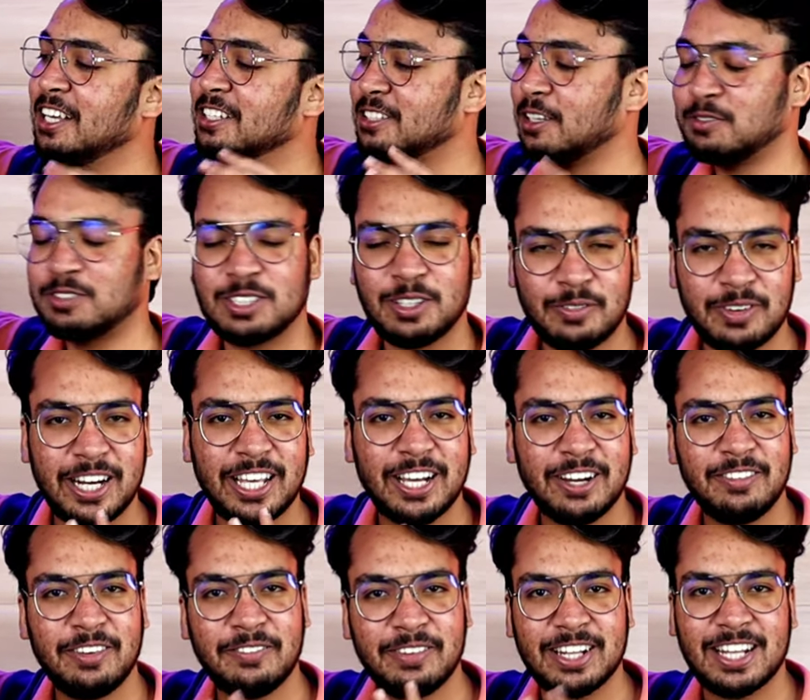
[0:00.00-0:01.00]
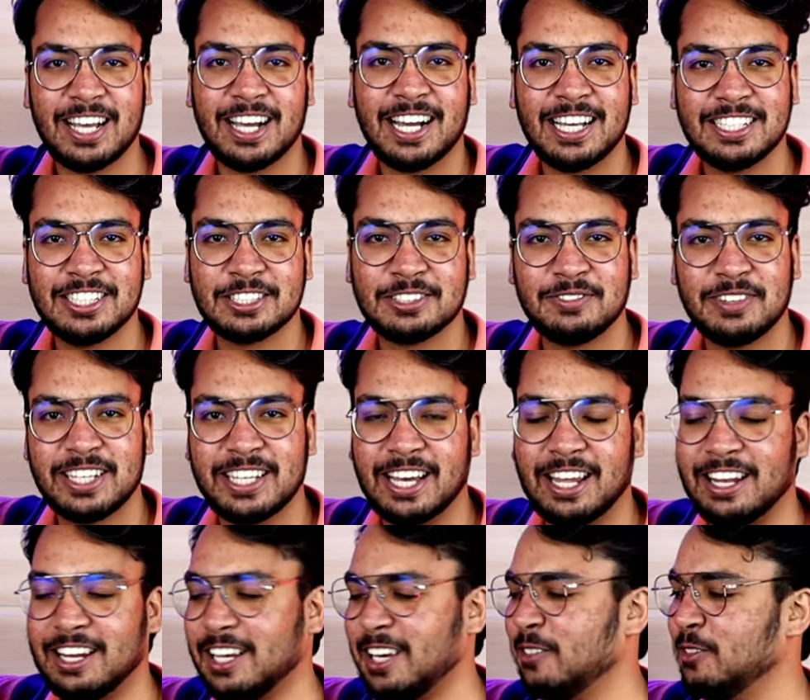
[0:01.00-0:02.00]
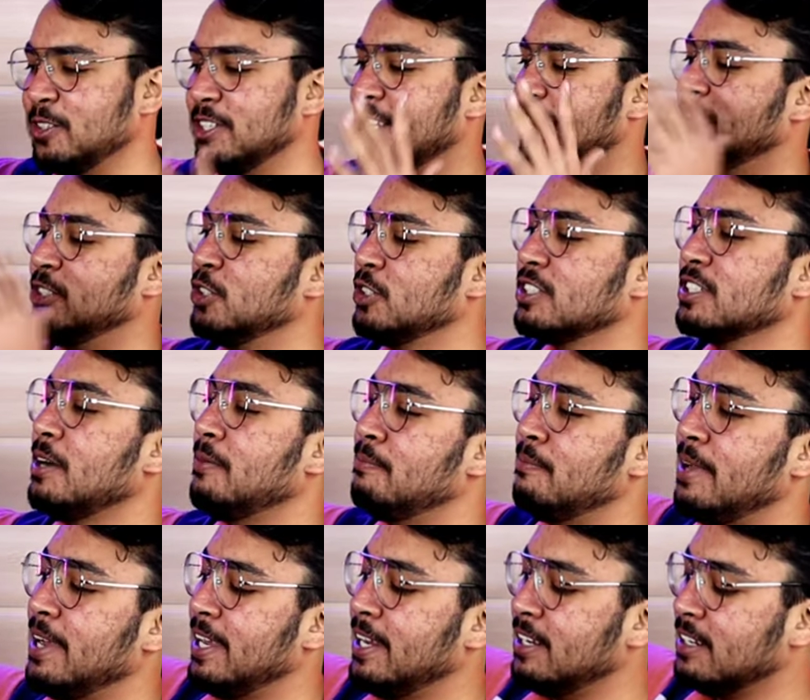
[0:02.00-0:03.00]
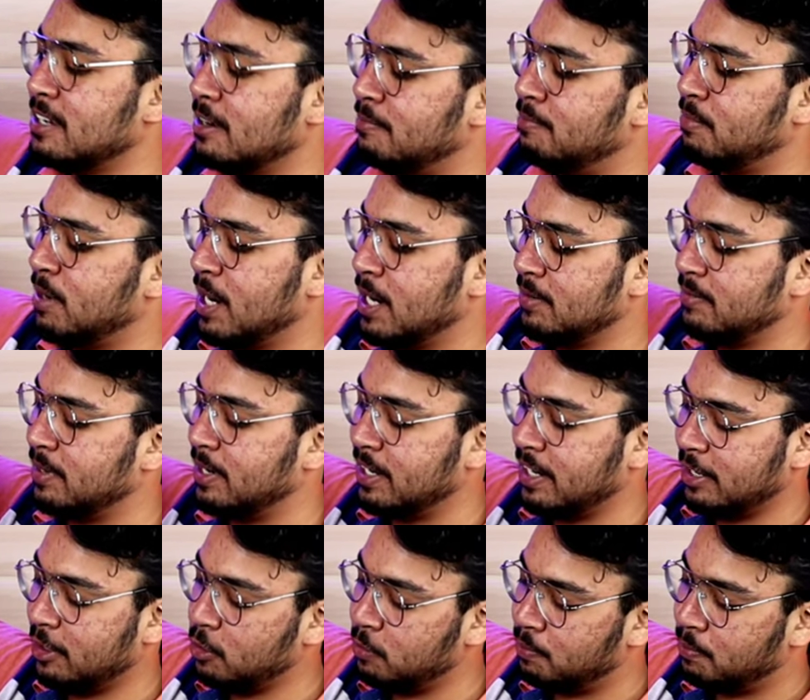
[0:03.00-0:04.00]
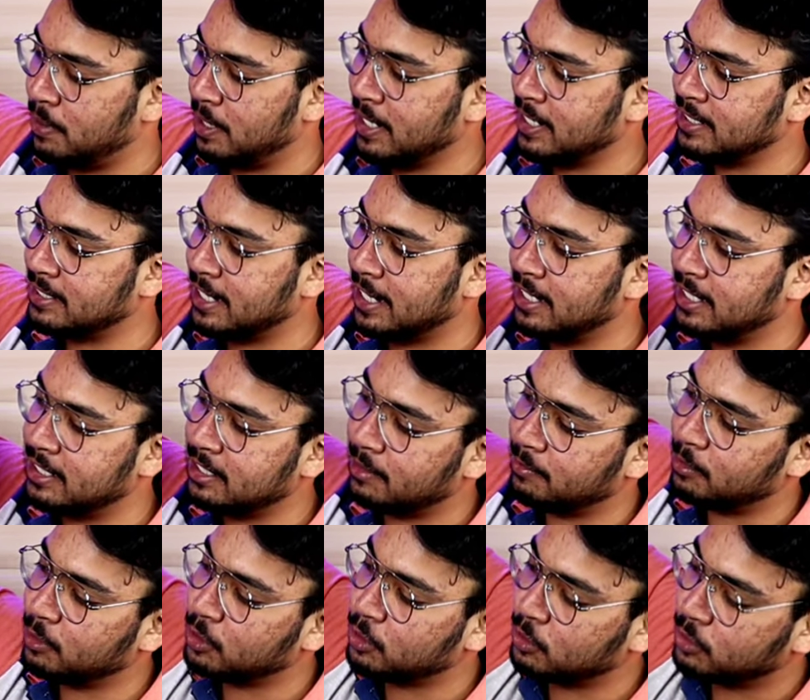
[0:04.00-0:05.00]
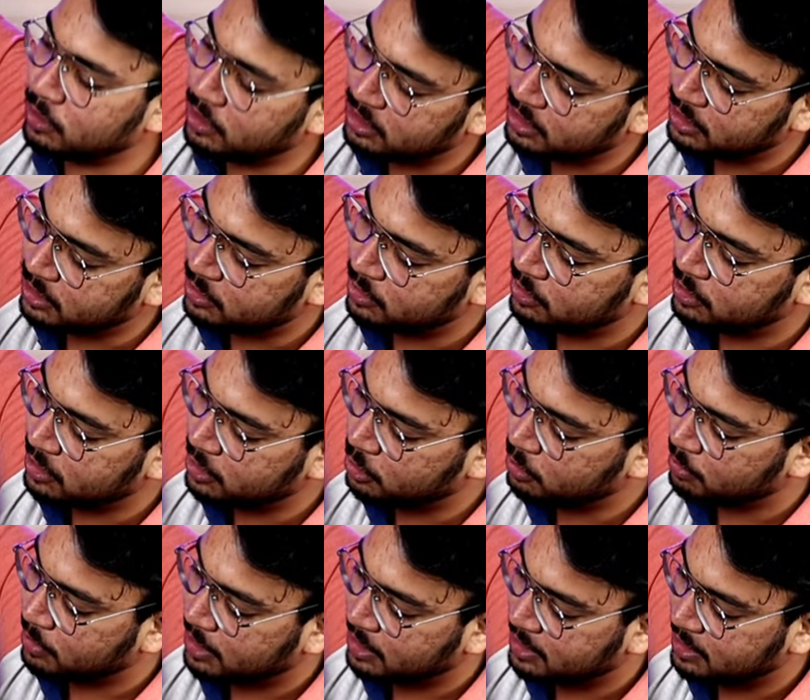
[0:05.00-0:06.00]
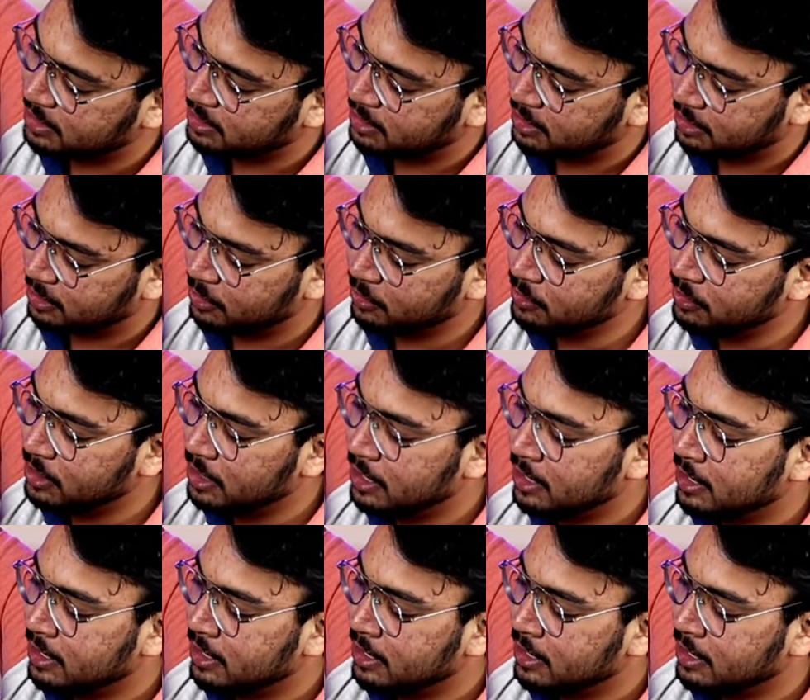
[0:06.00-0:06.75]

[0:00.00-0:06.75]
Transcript: सबसे बड़ी कमी पता है इसमें क्या लगी मुझे जो इसका मेन कंपार्टमेंट है ऊपर की साइड आपको थोड़ा सा खोल के दोबारा दिखाता हूँ